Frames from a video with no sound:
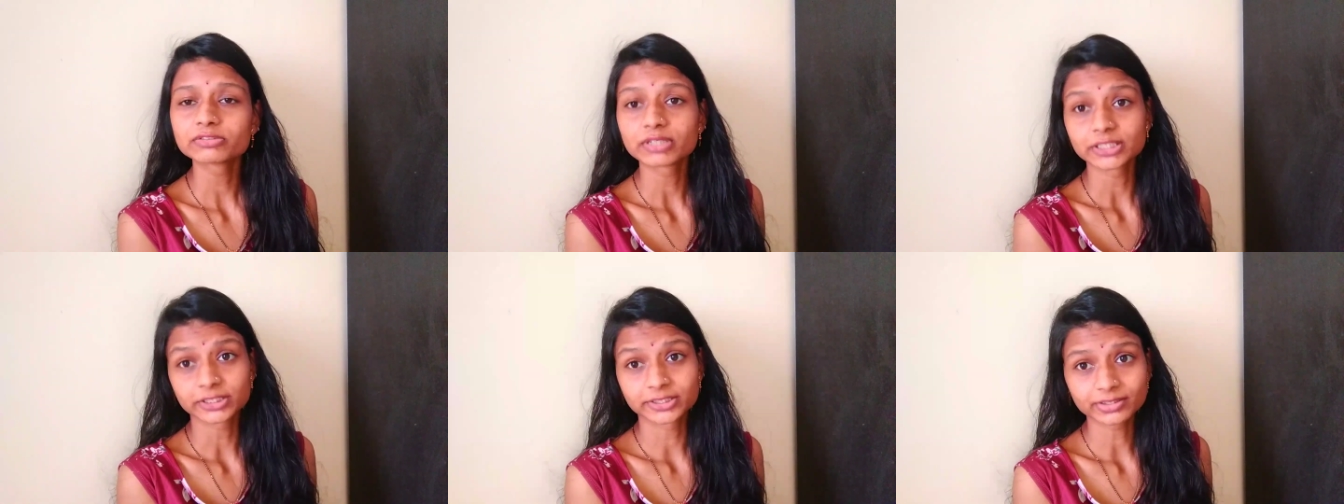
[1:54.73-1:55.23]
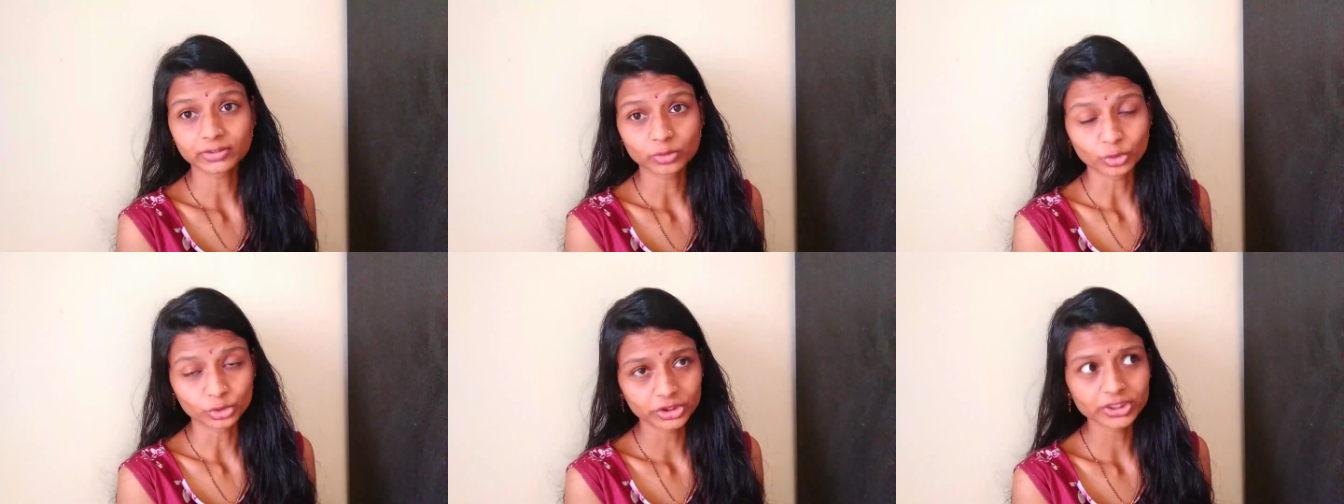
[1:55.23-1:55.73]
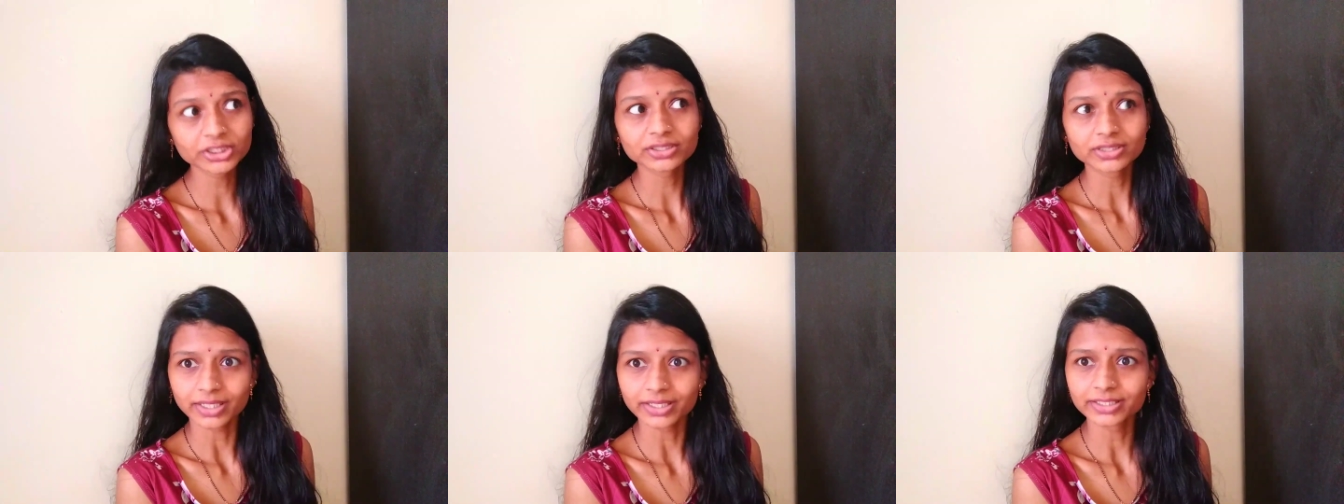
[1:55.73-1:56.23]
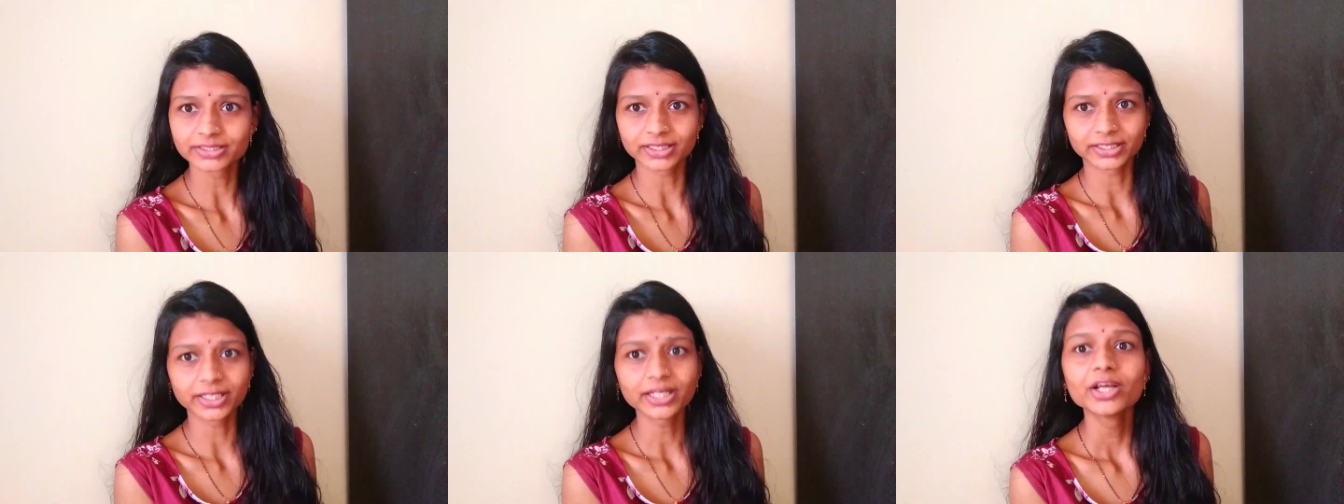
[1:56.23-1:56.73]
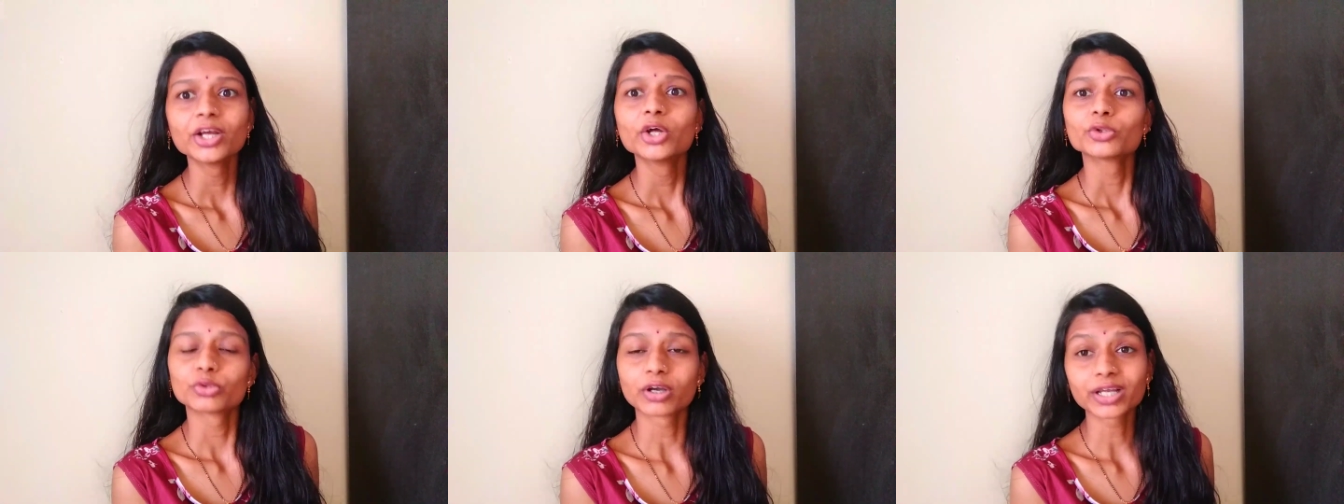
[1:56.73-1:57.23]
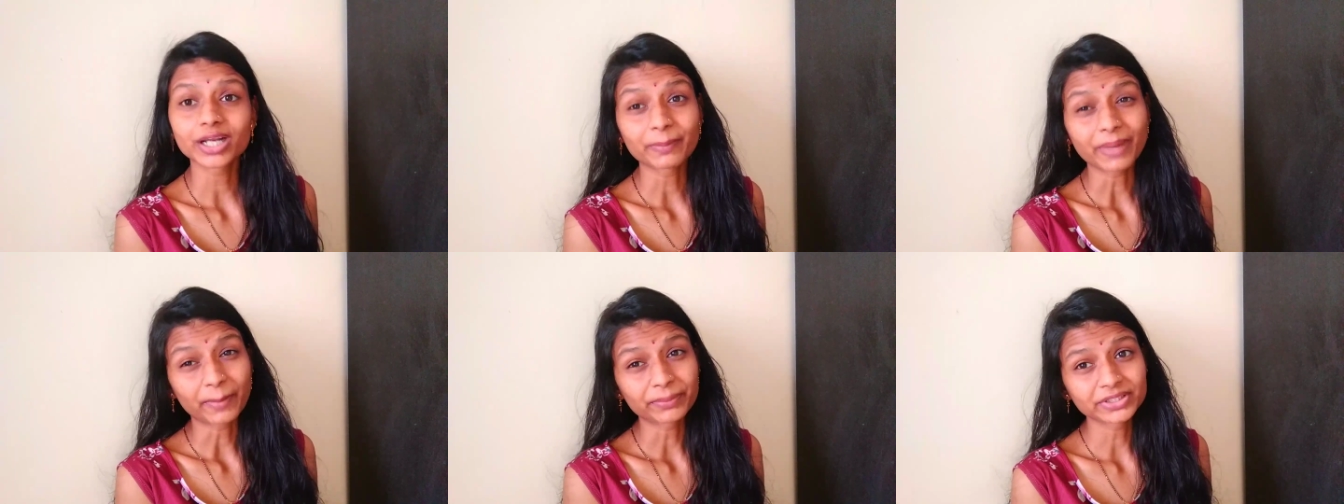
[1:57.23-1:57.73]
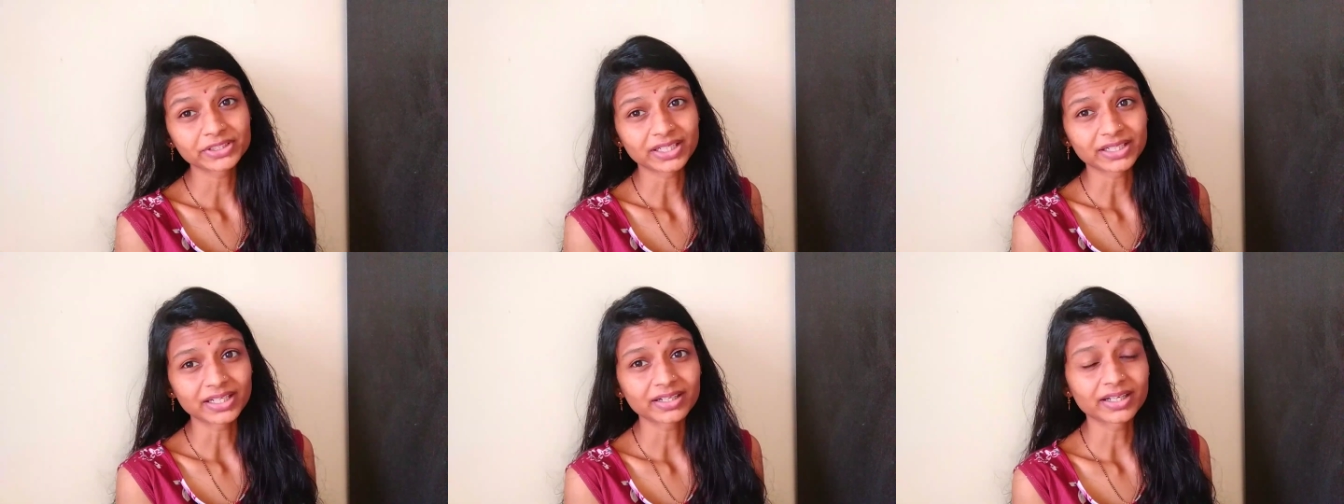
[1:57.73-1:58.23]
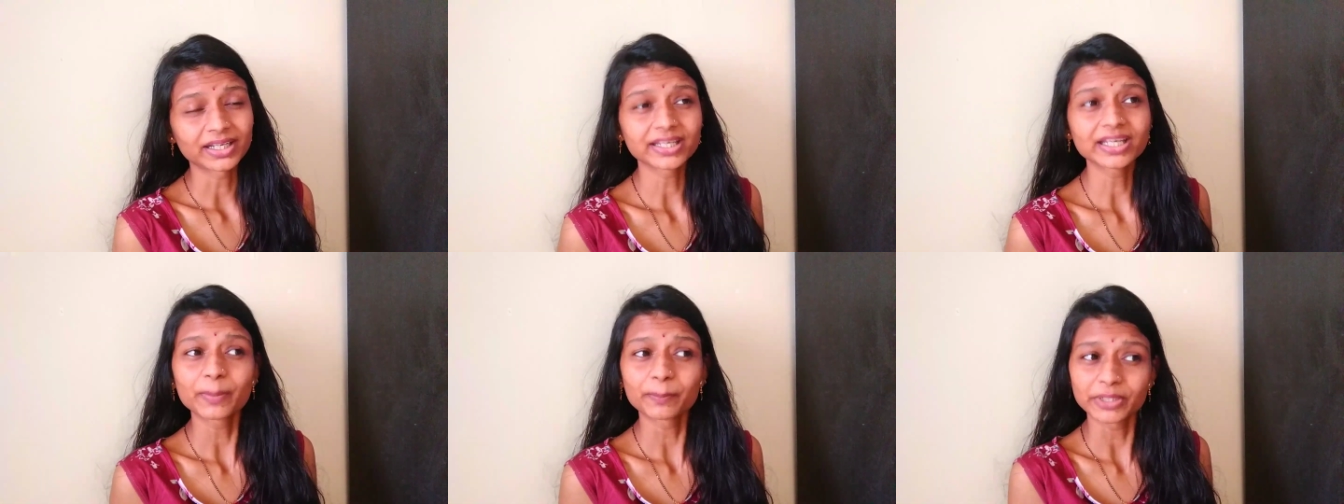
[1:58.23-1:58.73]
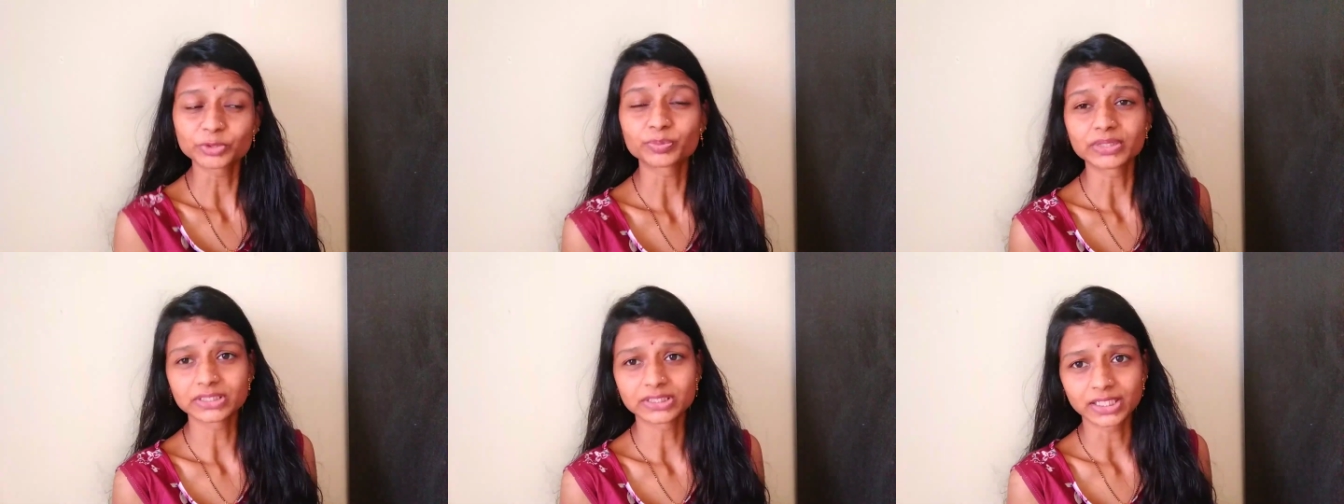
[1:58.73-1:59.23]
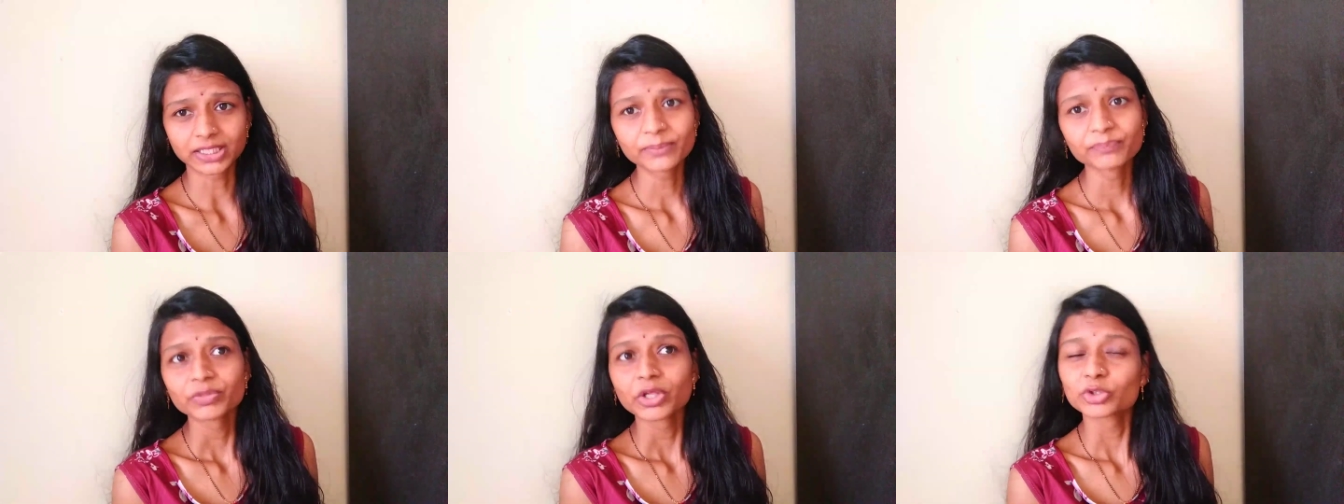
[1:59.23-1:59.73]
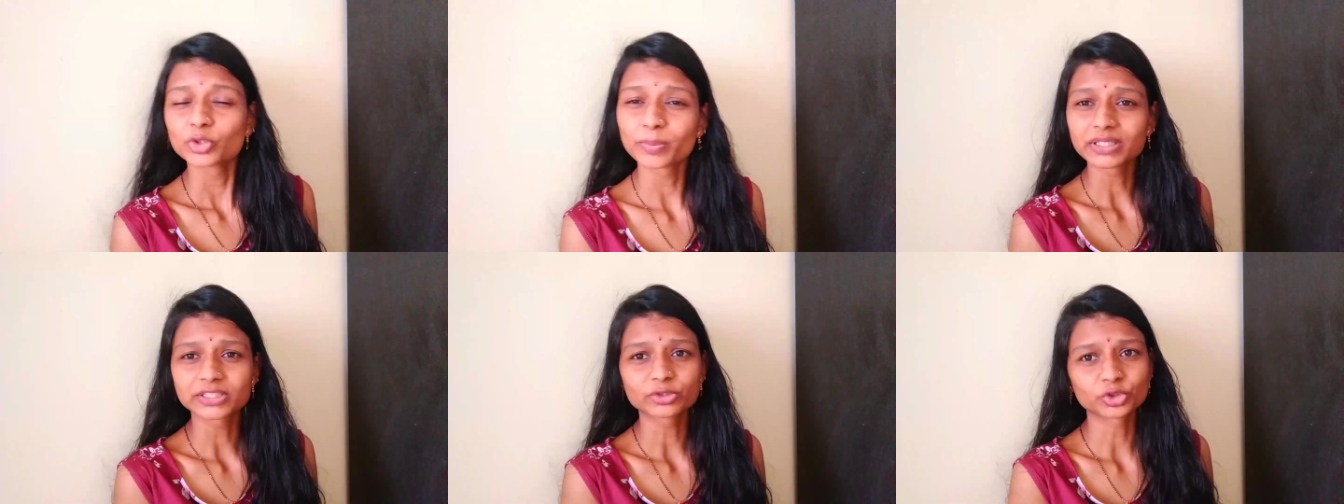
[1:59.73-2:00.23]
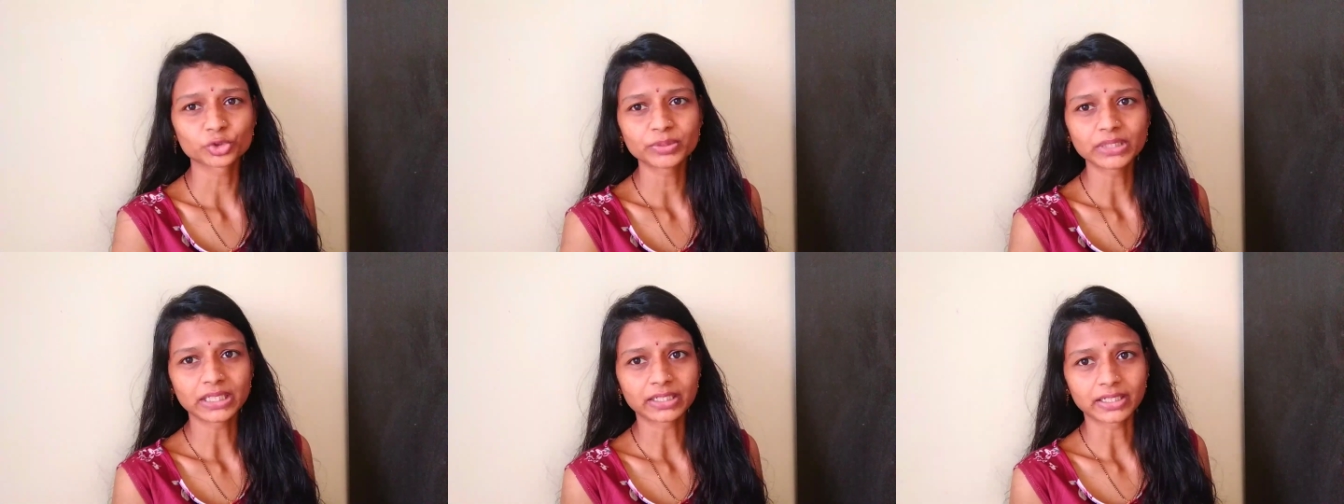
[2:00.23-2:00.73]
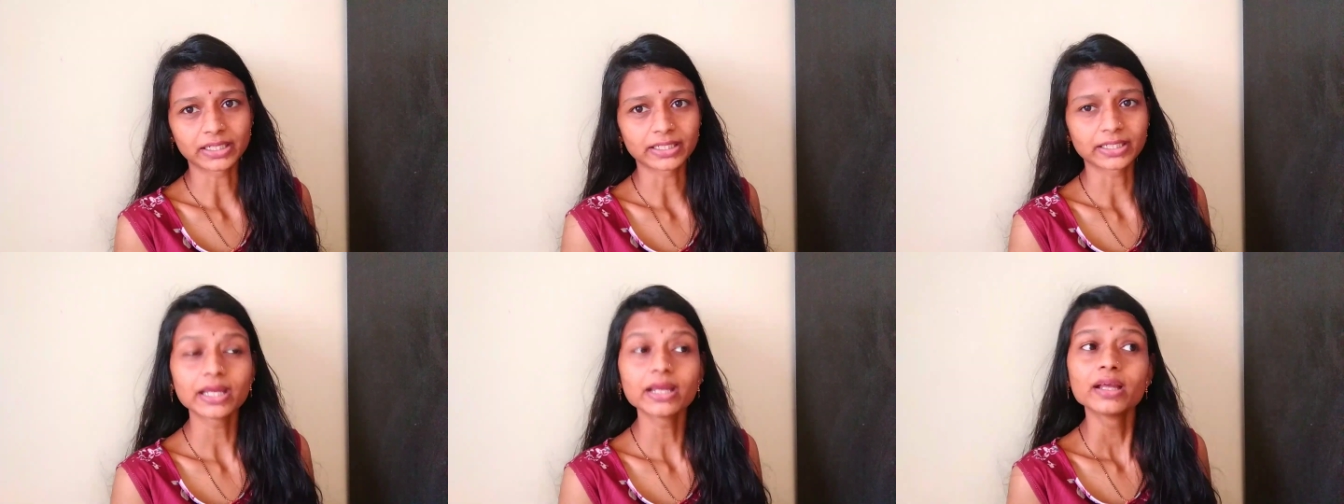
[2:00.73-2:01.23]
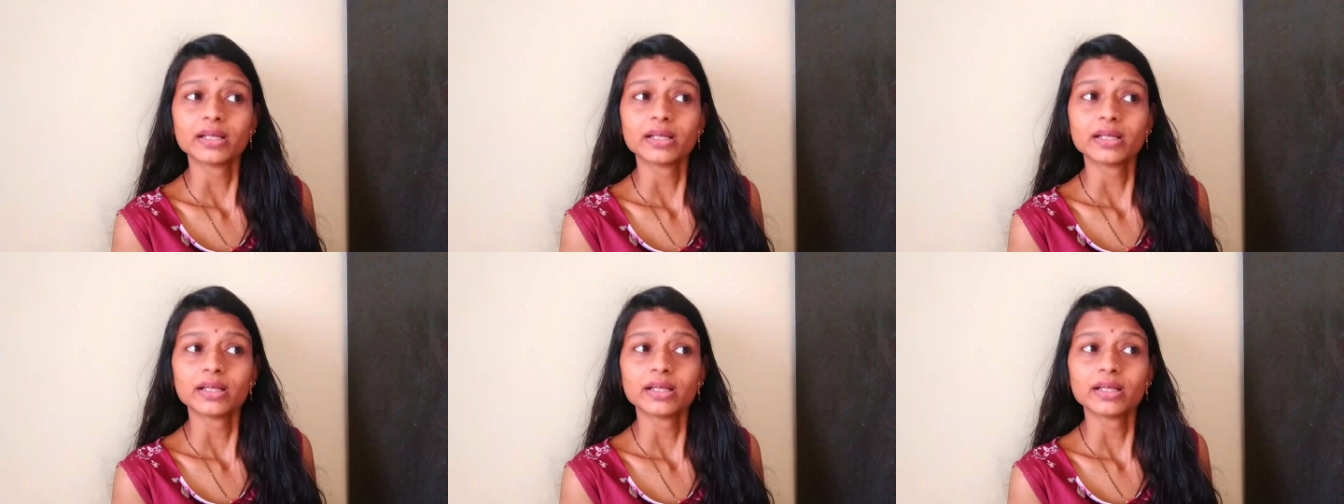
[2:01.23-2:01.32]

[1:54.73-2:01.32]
इस वजह से कोशिश करनी चाहिए तो अगर आप अप्रिशिएट नहीं करेंगे ना बचपन से ही तो बच्चे कुछ भी नहीं करेंगे